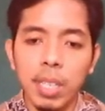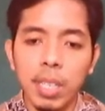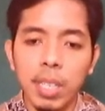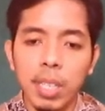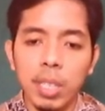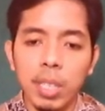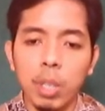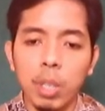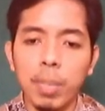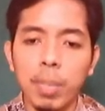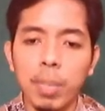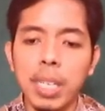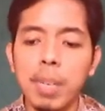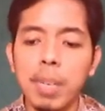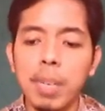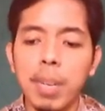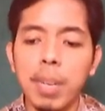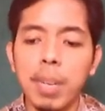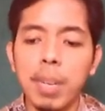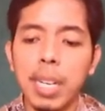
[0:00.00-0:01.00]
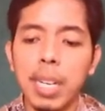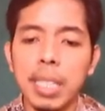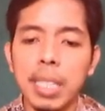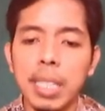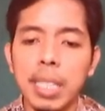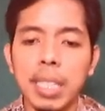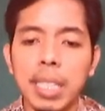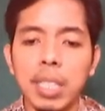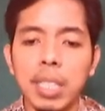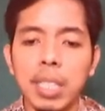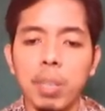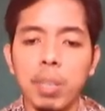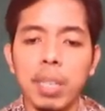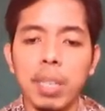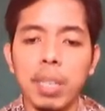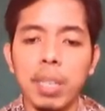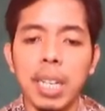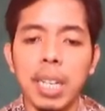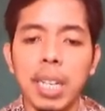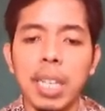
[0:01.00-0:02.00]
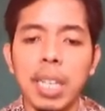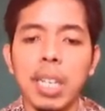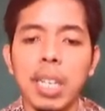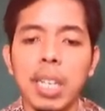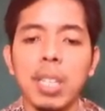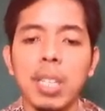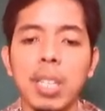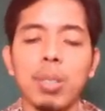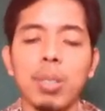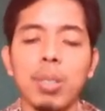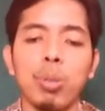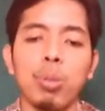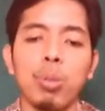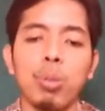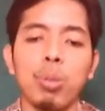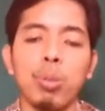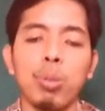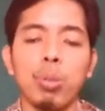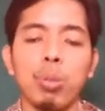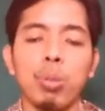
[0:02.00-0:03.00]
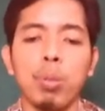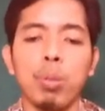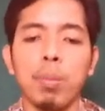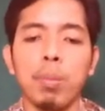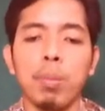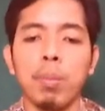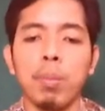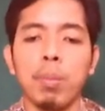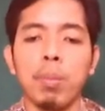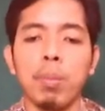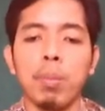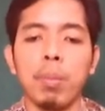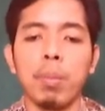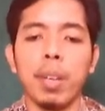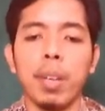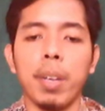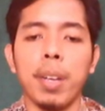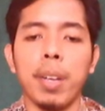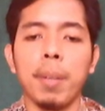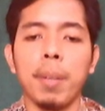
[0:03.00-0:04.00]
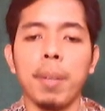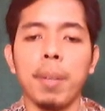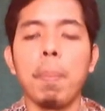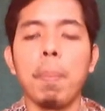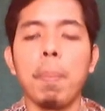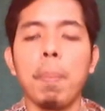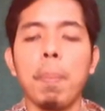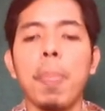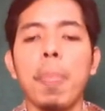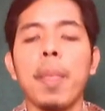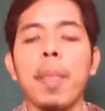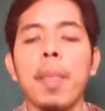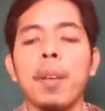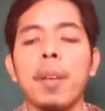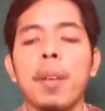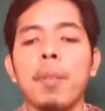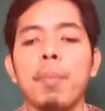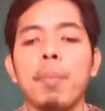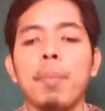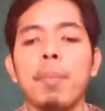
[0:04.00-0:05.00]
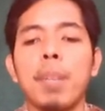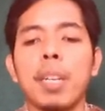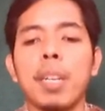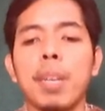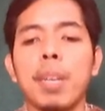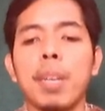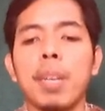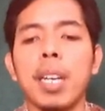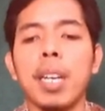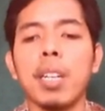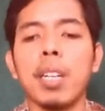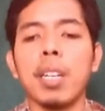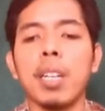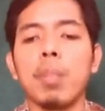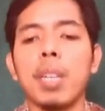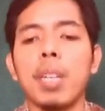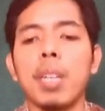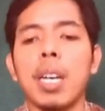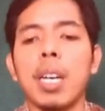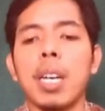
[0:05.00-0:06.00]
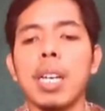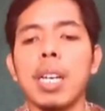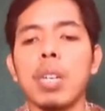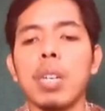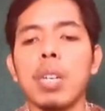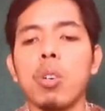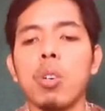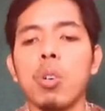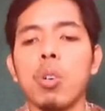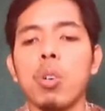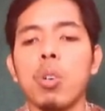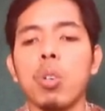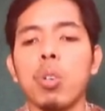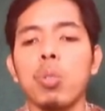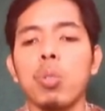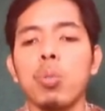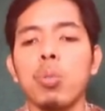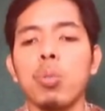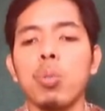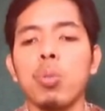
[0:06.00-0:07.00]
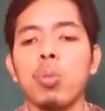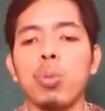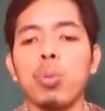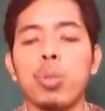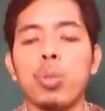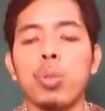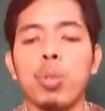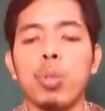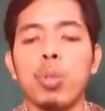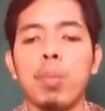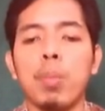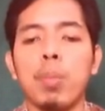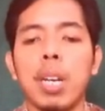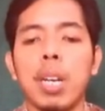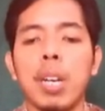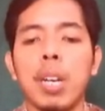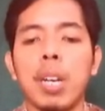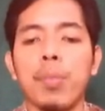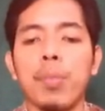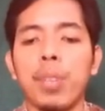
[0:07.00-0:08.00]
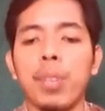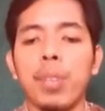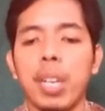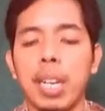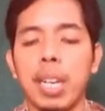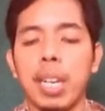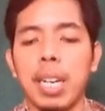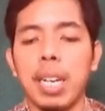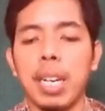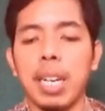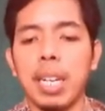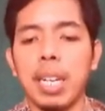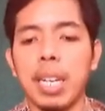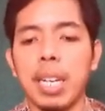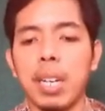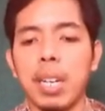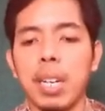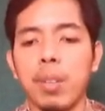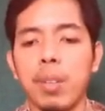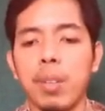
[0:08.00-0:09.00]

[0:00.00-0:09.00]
Dominnya apa tadi? Dominnya adalah hum ya bagaimana irobnya kolu jumlah fi liya